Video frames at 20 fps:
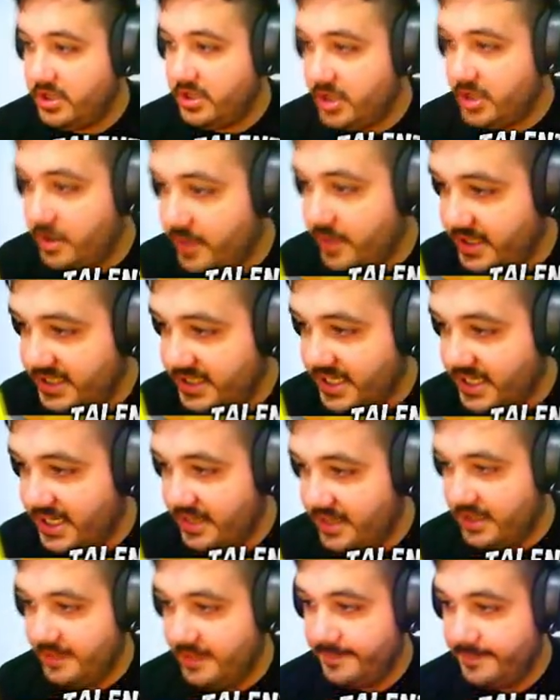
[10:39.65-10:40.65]
Esto no puede ser,
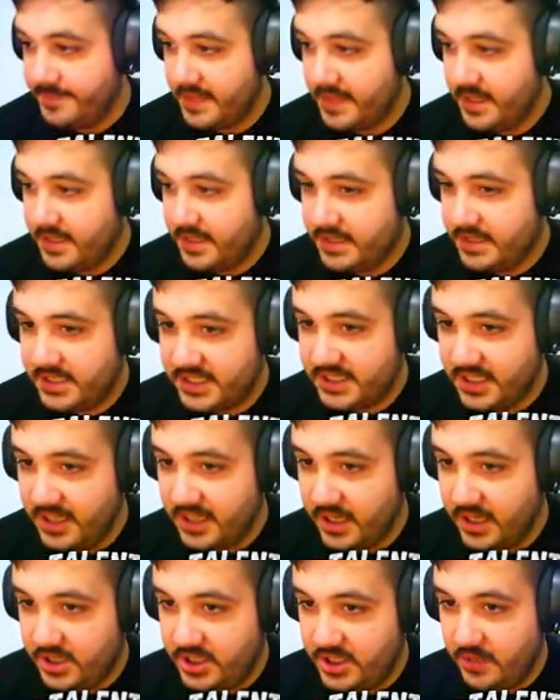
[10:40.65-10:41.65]
gente.
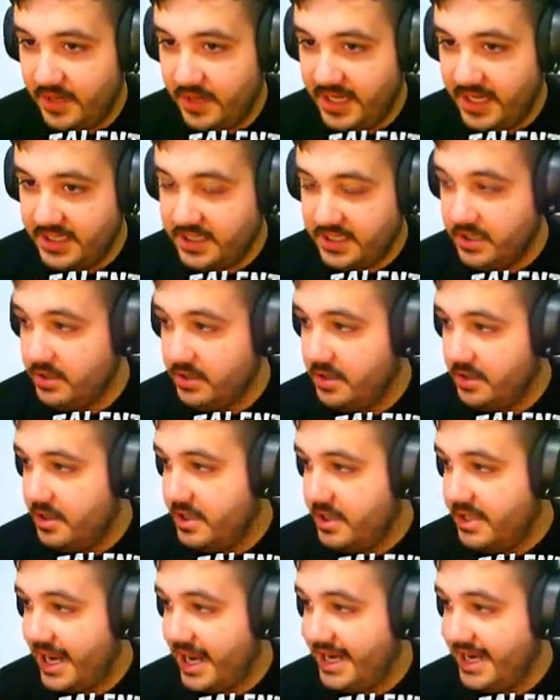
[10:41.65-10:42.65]
68 iguales, tío.
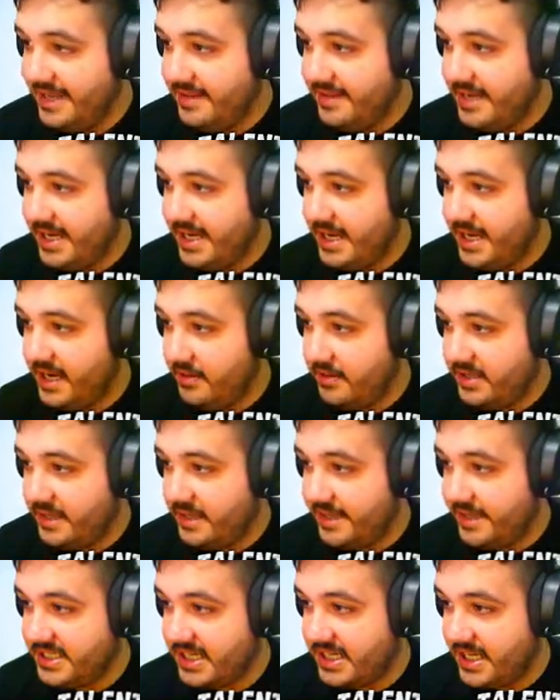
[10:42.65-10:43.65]
Alguien tiene que ir a nuestra
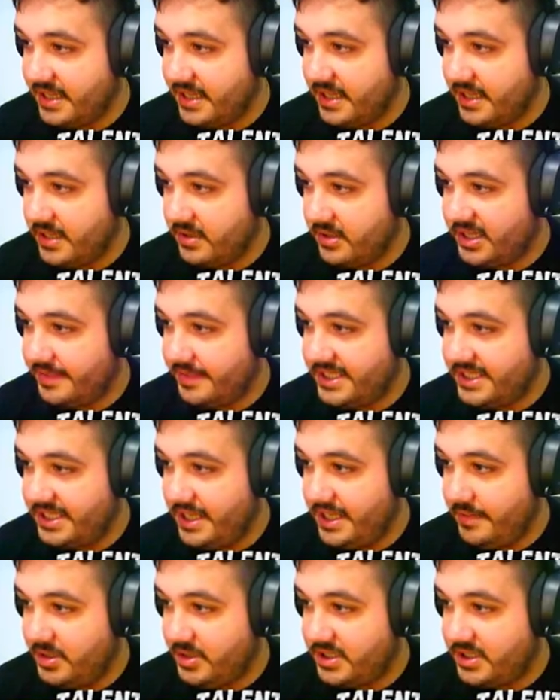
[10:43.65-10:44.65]
base, gente. En nuestra base
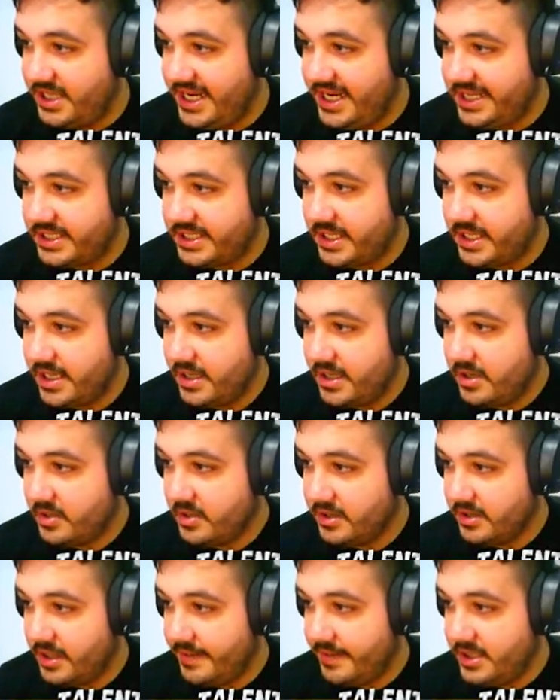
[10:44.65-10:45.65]
tenemos 3
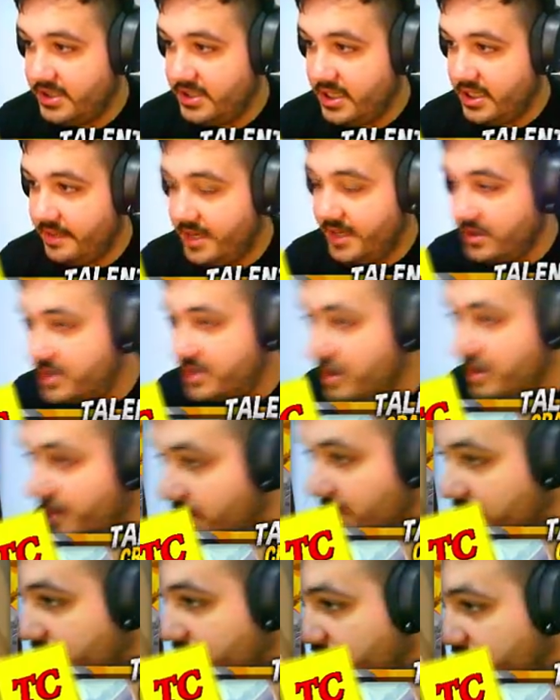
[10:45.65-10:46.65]
contra varios enemigos, tío,
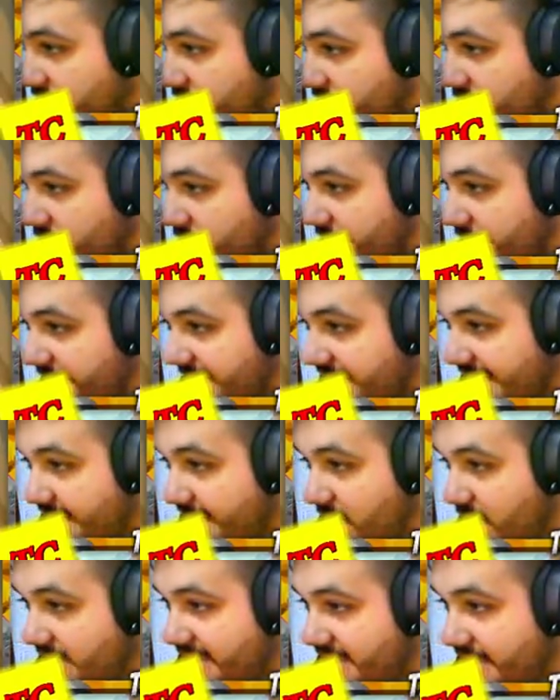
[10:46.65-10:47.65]
pero no entiendo yo entonces qué
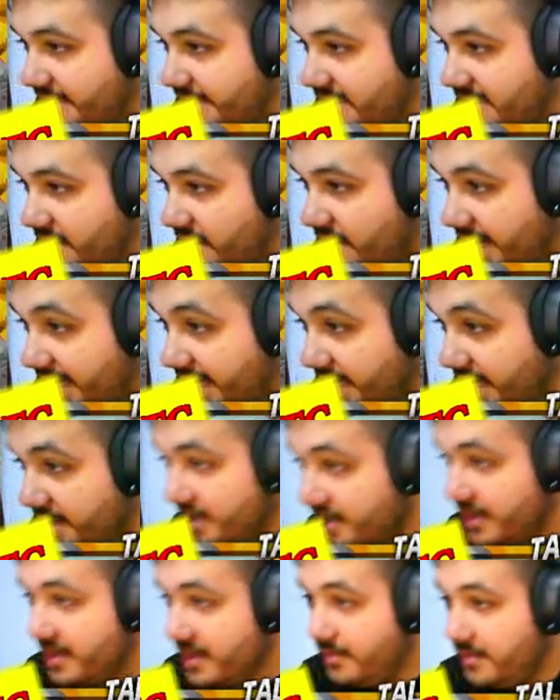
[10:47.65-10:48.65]
es lo que está pasando ahí.
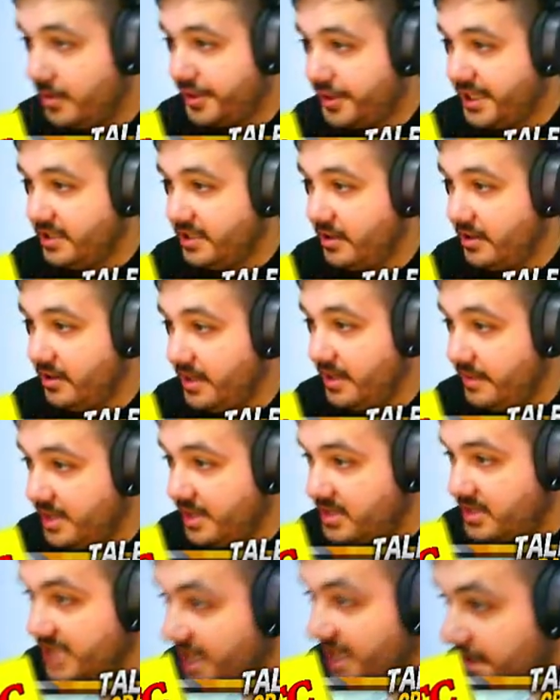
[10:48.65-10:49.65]
Por cierto, los
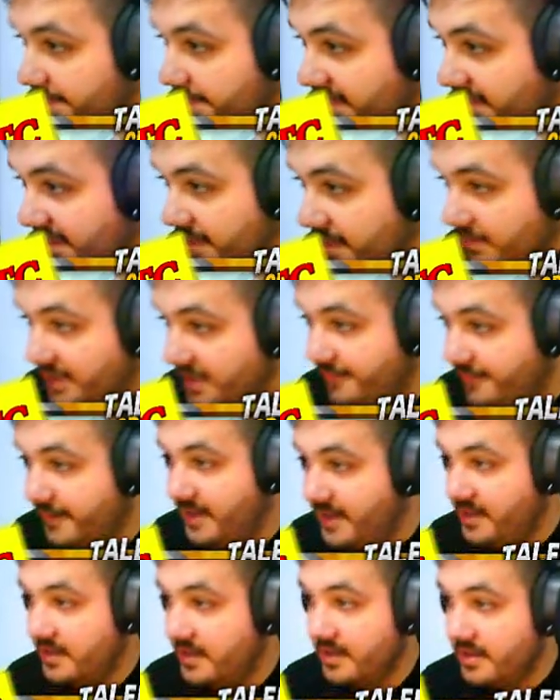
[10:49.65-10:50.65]
enemigos salen en pantalla, what the
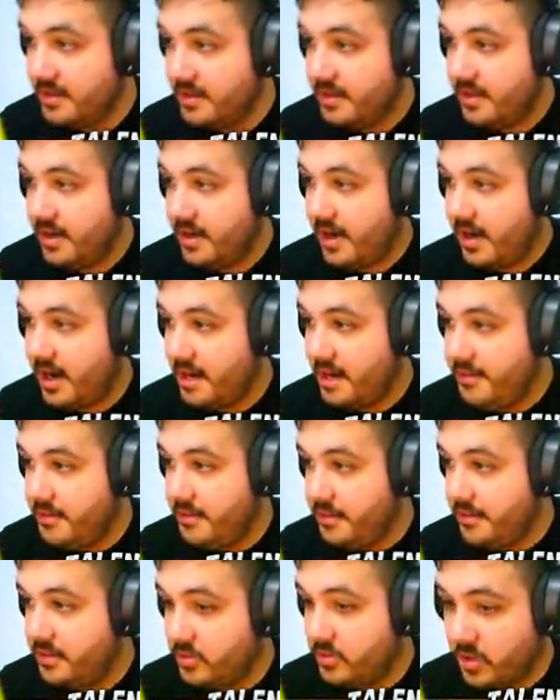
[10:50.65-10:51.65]
fuck. Ahora
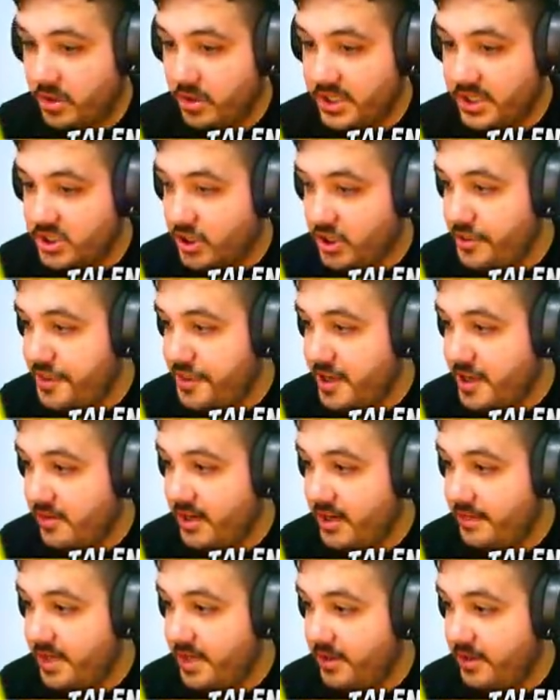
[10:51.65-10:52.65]
mismo, tú, que son cinco
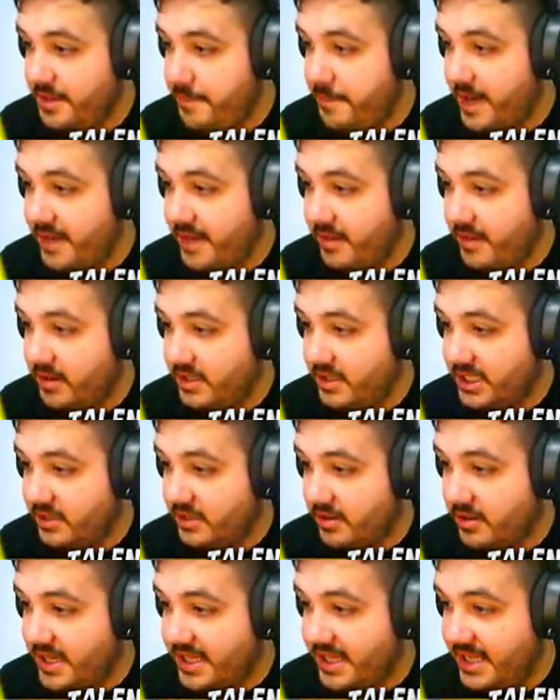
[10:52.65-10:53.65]
enemigos disparando a nuestra
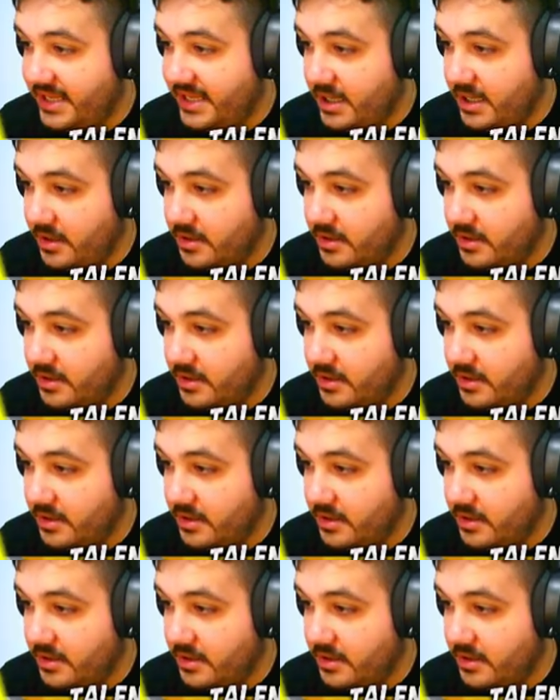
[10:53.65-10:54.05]
torreta, tío.